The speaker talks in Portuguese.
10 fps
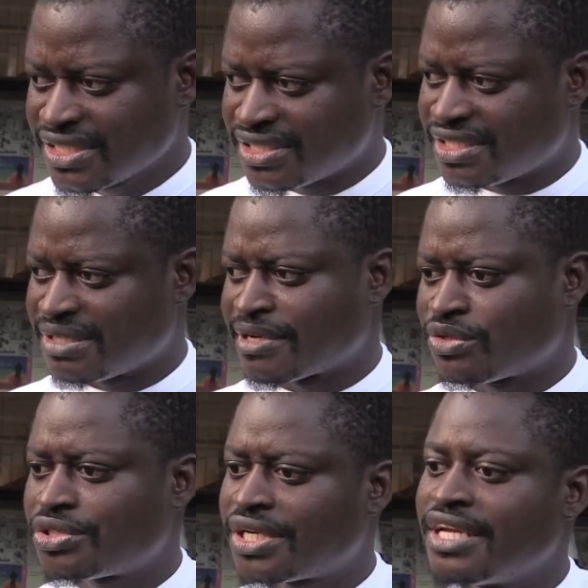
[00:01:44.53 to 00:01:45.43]
De
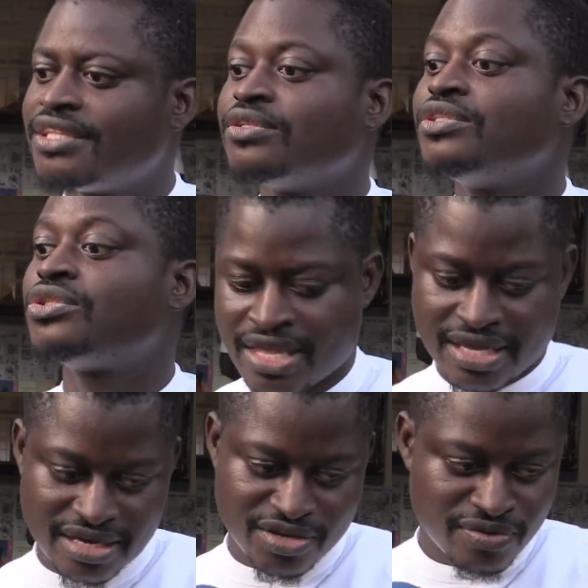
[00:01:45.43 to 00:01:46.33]
manuscritos
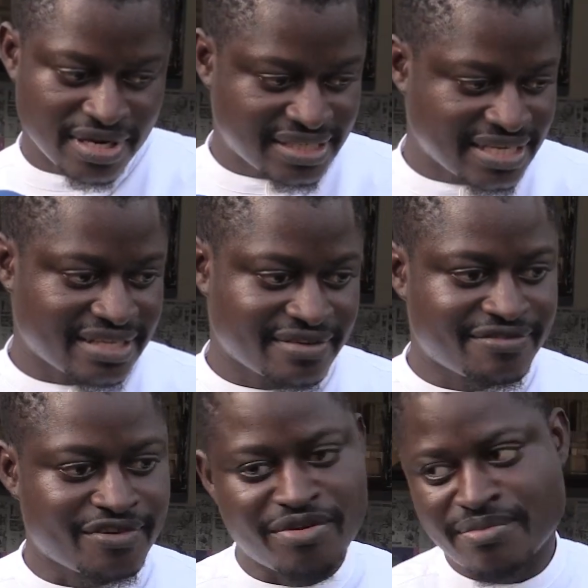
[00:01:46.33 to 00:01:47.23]
que ajudaram de certa
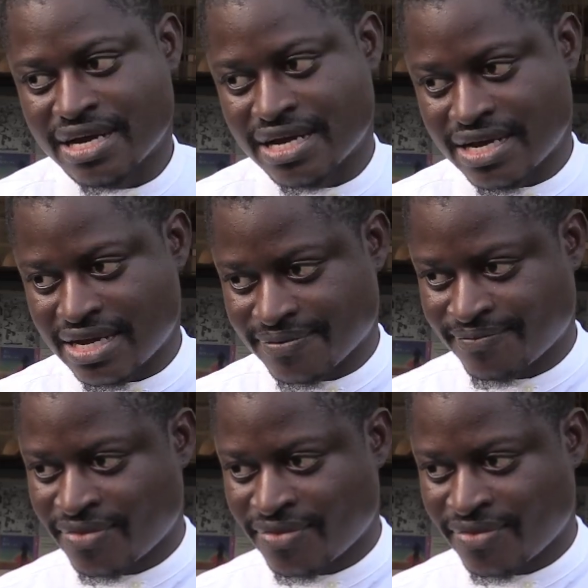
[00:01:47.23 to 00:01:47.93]
forma,